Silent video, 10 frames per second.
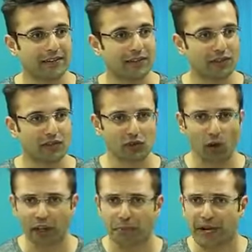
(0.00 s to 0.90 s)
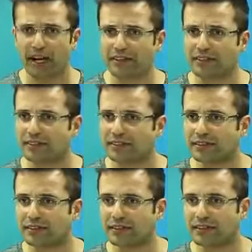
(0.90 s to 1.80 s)
दिस इज नॉट अभ्यास
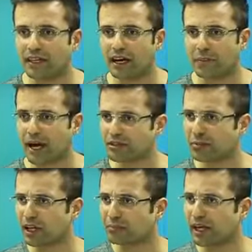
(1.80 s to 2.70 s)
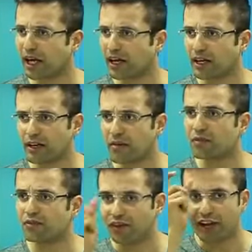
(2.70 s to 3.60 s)
अभ्यास मतलब क्या
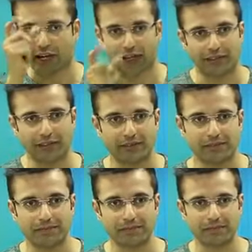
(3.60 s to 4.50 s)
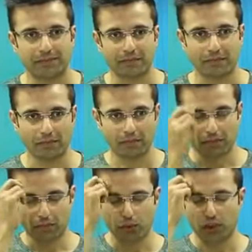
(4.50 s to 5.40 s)
विवेक
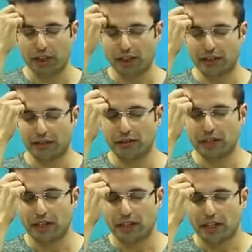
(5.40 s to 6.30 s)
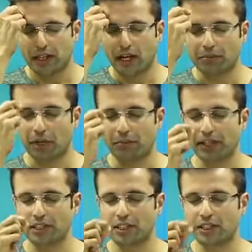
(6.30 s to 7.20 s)
बुद्धि आपका
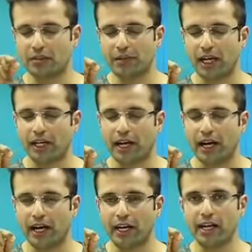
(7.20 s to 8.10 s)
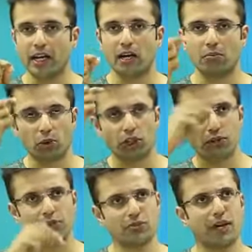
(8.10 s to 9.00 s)
मन किसी की तरह भाग रहा है बुद्धि
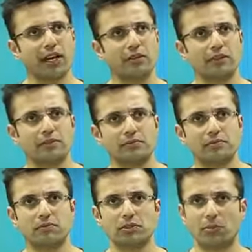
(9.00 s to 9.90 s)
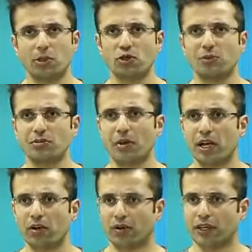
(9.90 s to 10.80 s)
को बीच में ले आओ समझ को बीच में ले
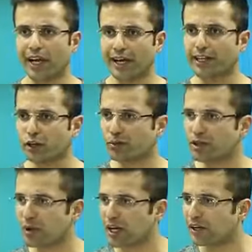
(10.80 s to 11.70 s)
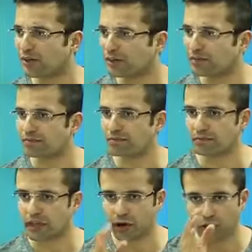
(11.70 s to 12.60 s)
आओ रियलिटी को बीच में ले आओ
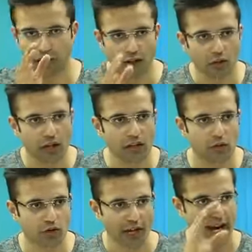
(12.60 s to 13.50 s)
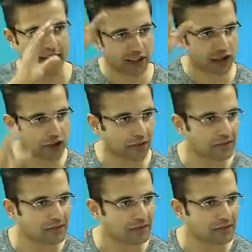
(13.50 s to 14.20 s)
देखो क्या होगा उसके एंड तक जाओ